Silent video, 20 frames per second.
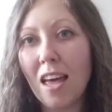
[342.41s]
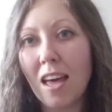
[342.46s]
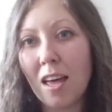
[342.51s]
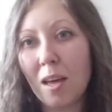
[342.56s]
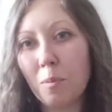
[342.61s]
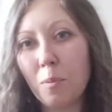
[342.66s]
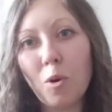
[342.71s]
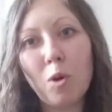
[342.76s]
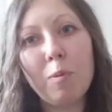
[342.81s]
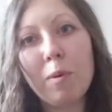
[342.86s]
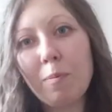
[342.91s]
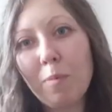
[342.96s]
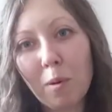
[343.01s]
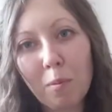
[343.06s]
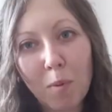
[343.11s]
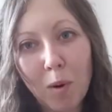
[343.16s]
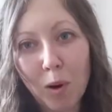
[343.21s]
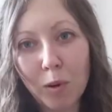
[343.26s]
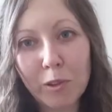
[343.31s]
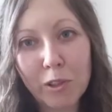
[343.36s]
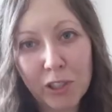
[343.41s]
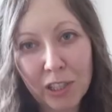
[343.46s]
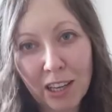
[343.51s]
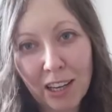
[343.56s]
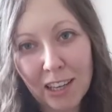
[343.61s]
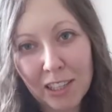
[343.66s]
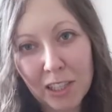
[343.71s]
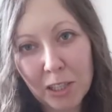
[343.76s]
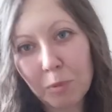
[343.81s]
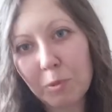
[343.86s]
Bóg mi
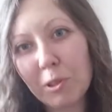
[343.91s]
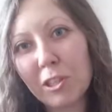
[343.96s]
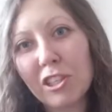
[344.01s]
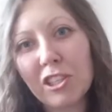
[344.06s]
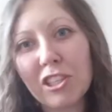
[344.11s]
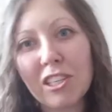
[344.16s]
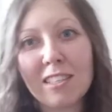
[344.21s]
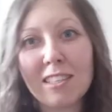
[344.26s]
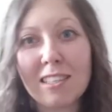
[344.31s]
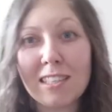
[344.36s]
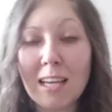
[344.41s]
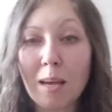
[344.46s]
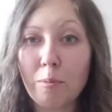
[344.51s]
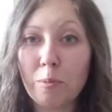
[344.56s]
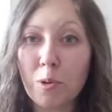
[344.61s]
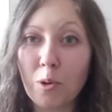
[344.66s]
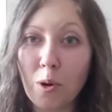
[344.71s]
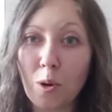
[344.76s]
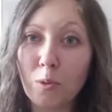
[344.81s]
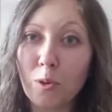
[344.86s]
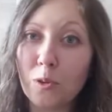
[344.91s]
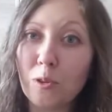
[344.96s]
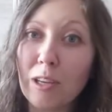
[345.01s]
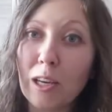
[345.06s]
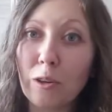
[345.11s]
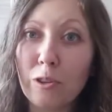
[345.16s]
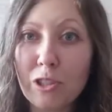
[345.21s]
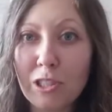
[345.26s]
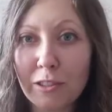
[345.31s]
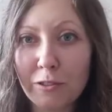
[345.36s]
pomoże, że no przecież jest ze mną, no to
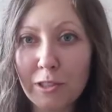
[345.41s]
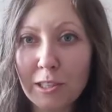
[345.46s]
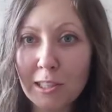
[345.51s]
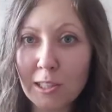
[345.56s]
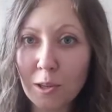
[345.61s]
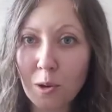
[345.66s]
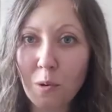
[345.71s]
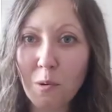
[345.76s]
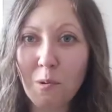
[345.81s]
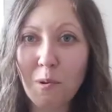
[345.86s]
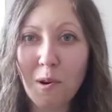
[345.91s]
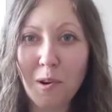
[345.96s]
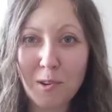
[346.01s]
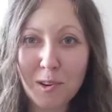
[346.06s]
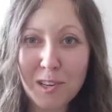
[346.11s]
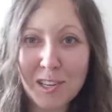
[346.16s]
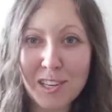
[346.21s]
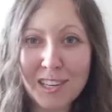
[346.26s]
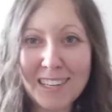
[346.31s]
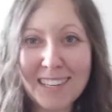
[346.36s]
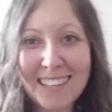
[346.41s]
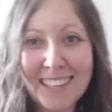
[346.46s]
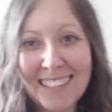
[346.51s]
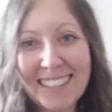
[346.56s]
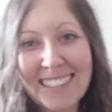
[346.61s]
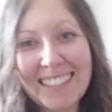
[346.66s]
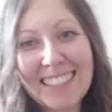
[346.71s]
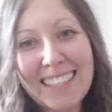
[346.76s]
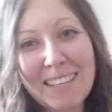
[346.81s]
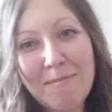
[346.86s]
jakoś się wszystko ułoży.
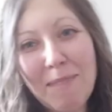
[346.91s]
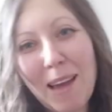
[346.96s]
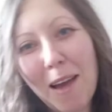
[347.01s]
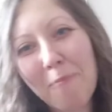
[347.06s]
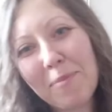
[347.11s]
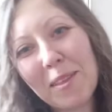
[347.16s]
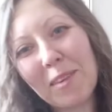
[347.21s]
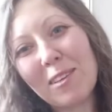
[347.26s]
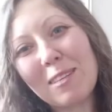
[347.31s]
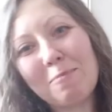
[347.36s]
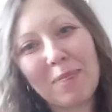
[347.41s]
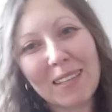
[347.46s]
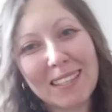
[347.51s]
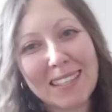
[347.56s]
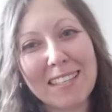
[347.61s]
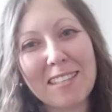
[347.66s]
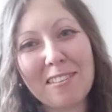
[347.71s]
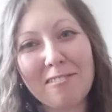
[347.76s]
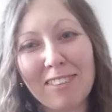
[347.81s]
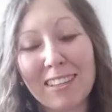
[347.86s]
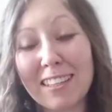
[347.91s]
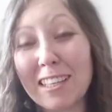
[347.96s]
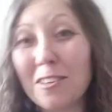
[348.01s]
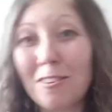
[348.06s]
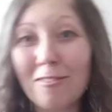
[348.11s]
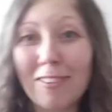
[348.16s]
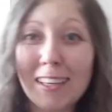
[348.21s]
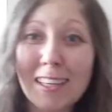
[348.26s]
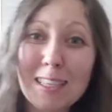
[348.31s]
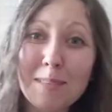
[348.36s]
Nie miałam tego sprecyzowanego,
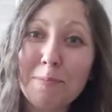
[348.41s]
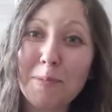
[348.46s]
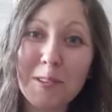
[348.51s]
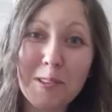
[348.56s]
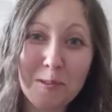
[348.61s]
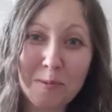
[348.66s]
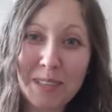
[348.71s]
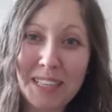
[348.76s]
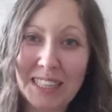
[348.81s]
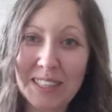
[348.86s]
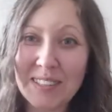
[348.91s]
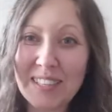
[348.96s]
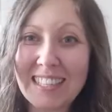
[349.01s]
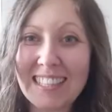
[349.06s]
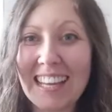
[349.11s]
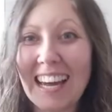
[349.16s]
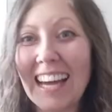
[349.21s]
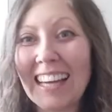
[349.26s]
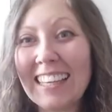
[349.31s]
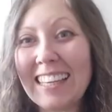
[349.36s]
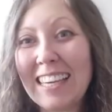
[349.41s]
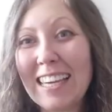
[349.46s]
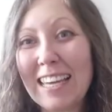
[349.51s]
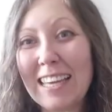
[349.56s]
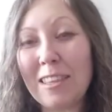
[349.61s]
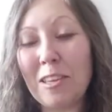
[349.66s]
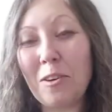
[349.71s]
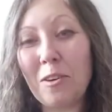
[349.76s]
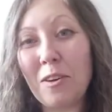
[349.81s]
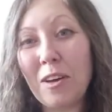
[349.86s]
w jaki sposób się to stanie,
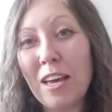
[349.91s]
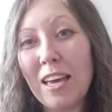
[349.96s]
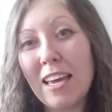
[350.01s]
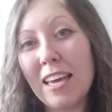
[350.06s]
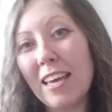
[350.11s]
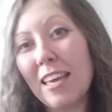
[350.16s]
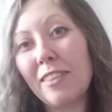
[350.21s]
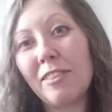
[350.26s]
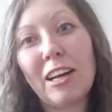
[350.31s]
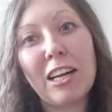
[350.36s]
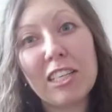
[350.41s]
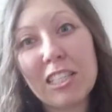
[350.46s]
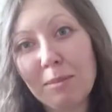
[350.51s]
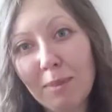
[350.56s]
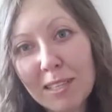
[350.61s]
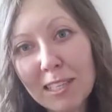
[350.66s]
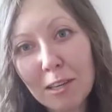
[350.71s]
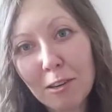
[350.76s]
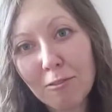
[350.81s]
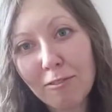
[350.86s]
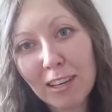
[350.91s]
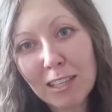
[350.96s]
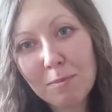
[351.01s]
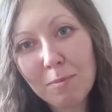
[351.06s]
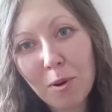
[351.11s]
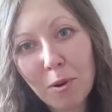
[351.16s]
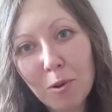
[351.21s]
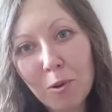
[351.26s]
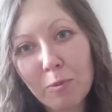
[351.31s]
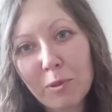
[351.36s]
no, no ale trzeba zaufać
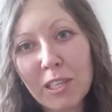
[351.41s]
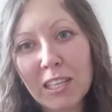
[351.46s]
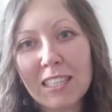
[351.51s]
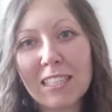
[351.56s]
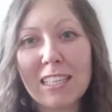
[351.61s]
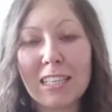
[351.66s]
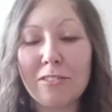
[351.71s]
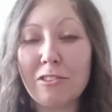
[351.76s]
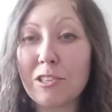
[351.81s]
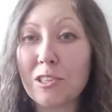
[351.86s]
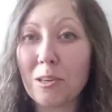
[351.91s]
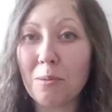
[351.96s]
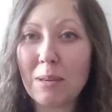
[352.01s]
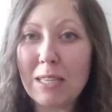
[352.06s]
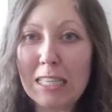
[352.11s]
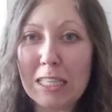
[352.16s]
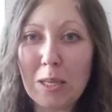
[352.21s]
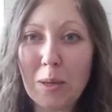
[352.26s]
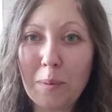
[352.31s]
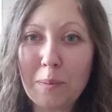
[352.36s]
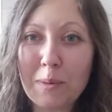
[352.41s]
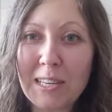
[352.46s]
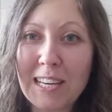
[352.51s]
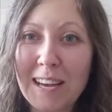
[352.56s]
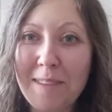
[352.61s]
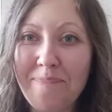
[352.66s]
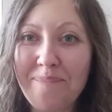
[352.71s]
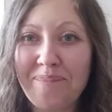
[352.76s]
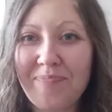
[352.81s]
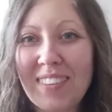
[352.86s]
Bogu przecież, wszystko będzie
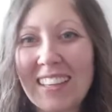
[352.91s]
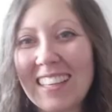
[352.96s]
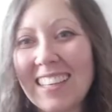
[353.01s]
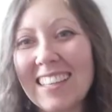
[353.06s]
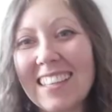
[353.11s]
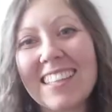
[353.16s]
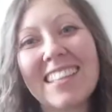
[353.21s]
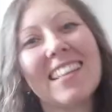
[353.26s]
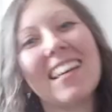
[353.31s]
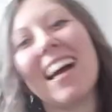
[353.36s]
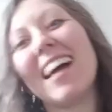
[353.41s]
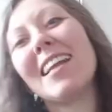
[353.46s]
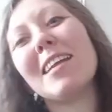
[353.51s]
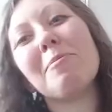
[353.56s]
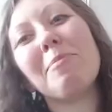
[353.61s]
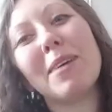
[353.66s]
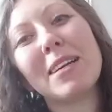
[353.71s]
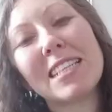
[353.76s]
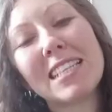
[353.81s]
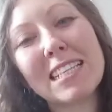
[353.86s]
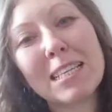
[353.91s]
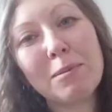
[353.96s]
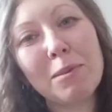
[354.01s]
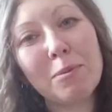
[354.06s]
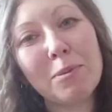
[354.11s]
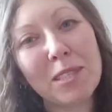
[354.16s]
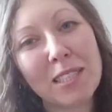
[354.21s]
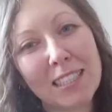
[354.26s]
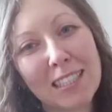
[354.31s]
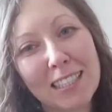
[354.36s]
dobrze. Yy, ale patrzymy
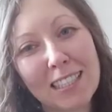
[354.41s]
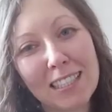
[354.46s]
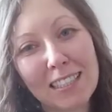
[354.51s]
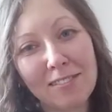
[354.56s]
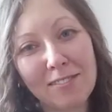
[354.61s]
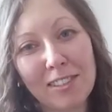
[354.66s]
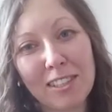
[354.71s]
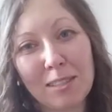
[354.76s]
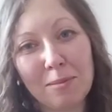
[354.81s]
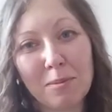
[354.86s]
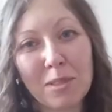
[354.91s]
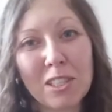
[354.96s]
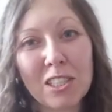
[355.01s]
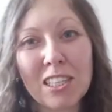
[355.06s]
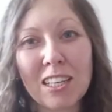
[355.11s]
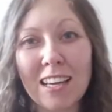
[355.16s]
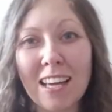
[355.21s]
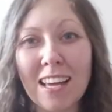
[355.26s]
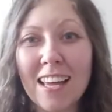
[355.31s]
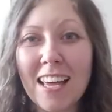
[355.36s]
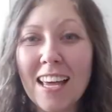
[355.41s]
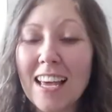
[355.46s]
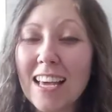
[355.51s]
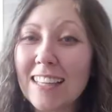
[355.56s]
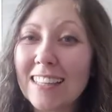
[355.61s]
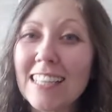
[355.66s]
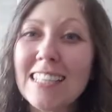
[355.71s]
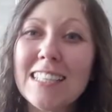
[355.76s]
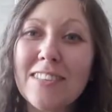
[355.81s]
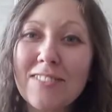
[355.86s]
przecież i widzimy, że
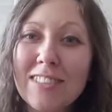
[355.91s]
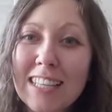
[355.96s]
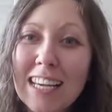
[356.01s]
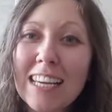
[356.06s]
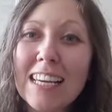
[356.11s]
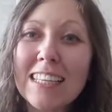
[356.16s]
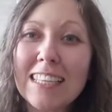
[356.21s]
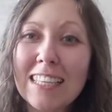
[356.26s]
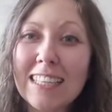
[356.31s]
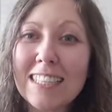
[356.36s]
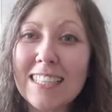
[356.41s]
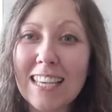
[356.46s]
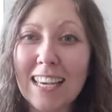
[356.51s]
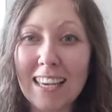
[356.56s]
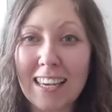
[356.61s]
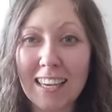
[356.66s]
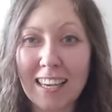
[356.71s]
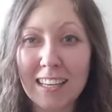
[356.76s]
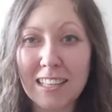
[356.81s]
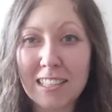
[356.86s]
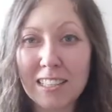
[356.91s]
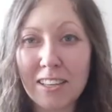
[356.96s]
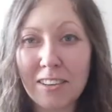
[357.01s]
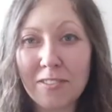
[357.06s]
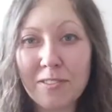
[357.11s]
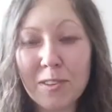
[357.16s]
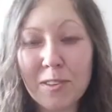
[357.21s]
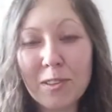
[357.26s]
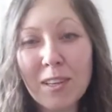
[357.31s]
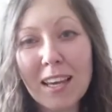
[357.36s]
tak się wcale nie dzieje, że
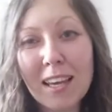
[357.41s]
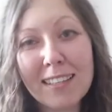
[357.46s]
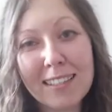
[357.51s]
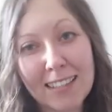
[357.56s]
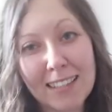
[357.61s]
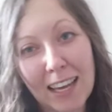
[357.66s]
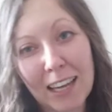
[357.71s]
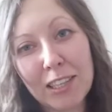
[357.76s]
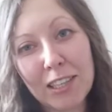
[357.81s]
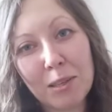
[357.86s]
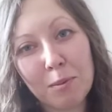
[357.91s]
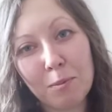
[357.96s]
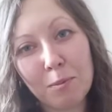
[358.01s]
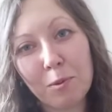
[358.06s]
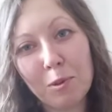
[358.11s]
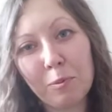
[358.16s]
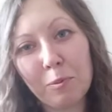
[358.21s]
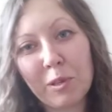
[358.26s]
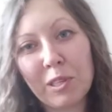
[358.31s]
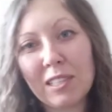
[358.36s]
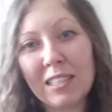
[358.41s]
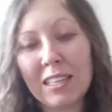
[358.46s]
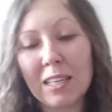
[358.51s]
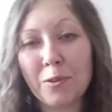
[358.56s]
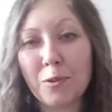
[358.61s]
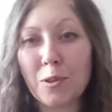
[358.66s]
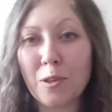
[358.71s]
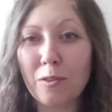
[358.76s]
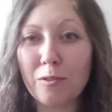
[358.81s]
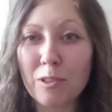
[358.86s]
to nie jest tak, że Bóg przyjdzie i
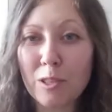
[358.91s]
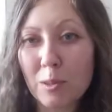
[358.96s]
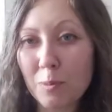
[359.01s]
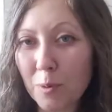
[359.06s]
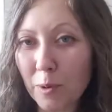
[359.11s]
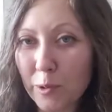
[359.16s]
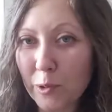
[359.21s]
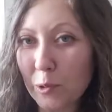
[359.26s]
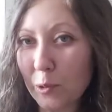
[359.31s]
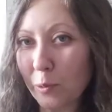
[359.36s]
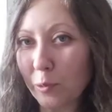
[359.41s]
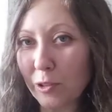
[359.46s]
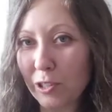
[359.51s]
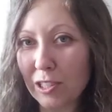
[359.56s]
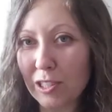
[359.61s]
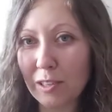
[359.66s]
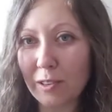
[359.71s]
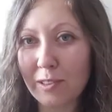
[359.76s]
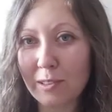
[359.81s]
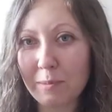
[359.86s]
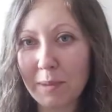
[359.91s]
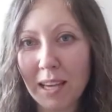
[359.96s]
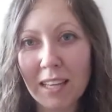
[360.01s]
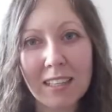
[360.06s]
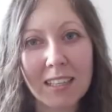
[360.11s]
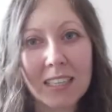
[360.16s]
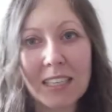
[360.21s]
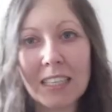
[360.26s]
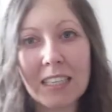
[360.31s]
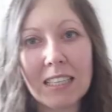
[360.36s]
cudowny sposób wszystko
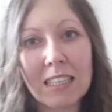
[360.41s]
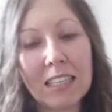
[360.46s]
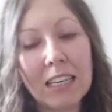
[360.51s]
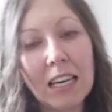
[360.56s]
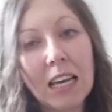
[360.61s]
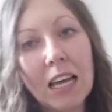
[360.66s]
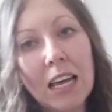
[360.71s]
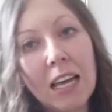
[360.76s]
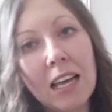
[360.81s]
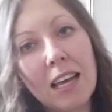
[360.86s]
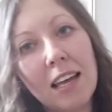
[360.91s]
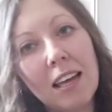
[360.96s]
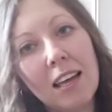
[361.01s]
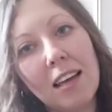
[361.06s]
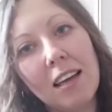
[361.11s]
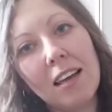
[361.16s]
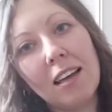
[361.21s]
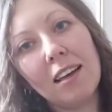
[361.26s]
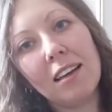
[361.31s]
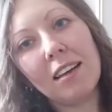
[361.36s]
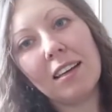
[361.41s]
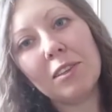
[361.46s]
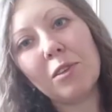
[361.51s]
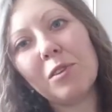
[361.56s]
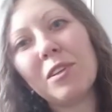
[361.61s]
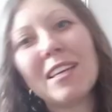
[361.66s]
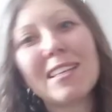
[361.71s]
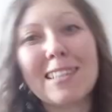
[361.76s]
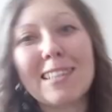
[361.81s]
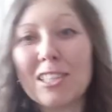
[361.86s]
zmieni i y, to
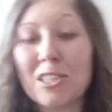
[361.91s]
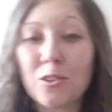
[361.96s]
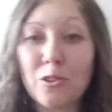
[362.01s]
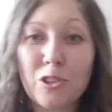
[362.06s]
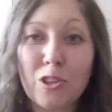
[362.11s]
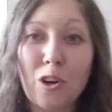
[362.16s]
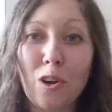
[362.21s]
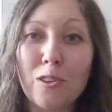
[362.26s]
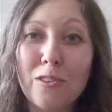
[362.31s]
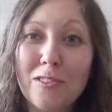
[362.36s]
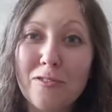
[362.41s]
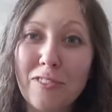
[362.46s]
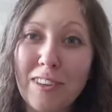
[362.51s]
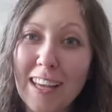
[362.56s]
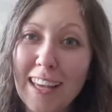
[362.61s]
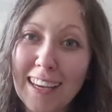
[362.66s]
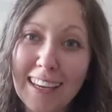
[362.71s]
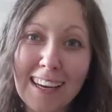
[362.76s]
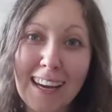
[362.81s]
nie jest też to, że on zwleka